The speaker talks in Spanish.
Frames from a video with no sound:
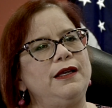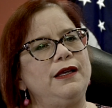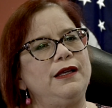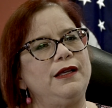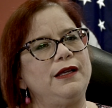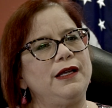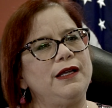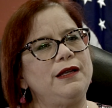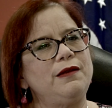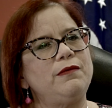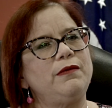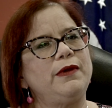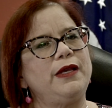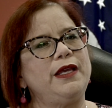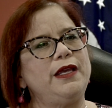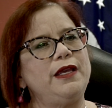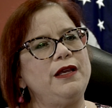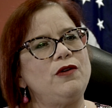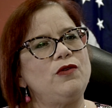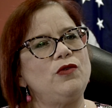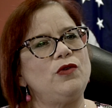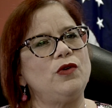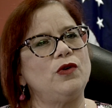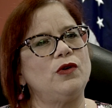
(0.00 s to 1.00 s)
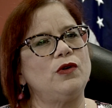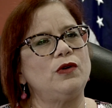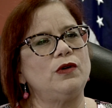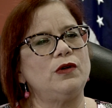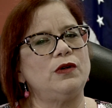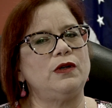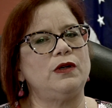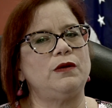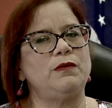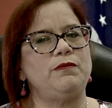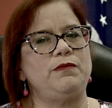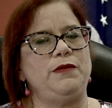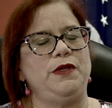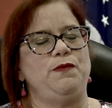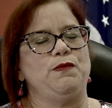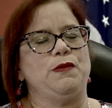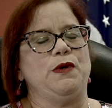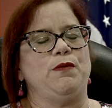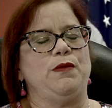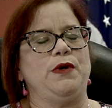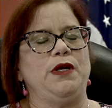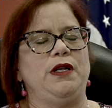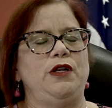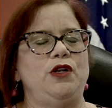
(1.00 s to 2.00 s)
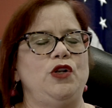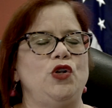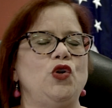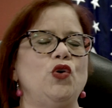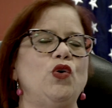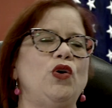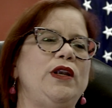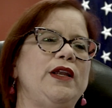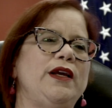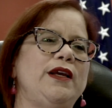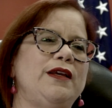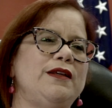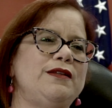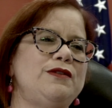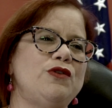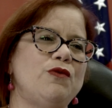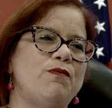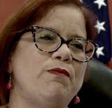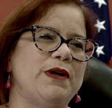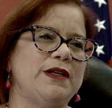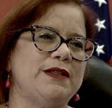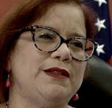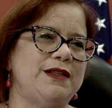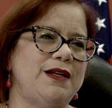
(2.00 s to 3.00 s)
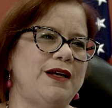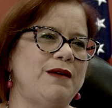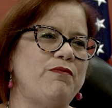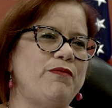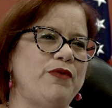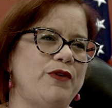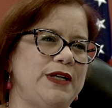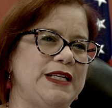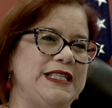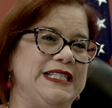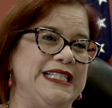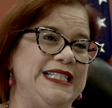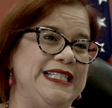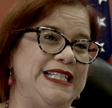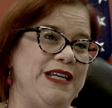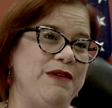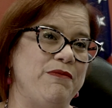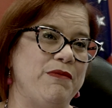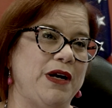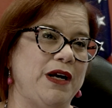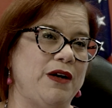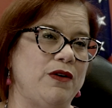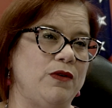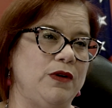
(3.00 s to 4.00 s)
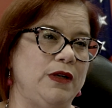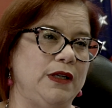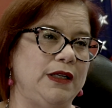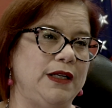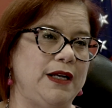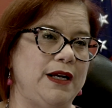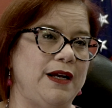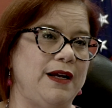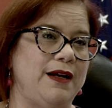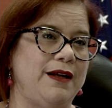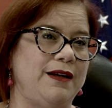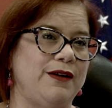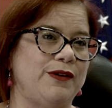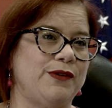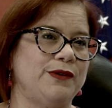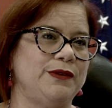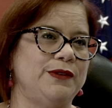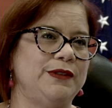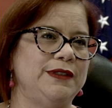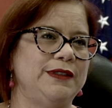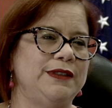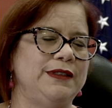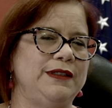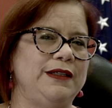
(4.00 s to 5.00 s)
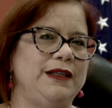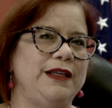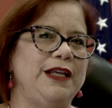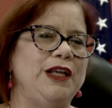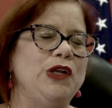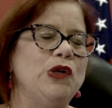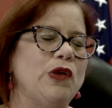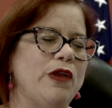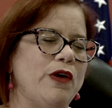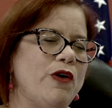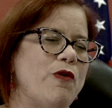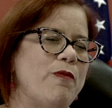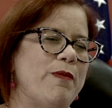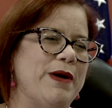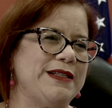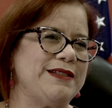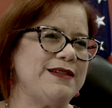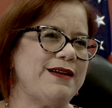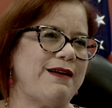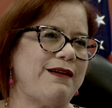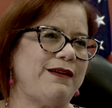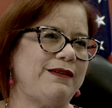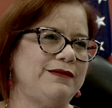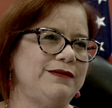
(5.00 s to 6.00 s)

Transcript: en el vehículo, mi mamá no le quiso pasar por encima con el carro y lo dejó pasar.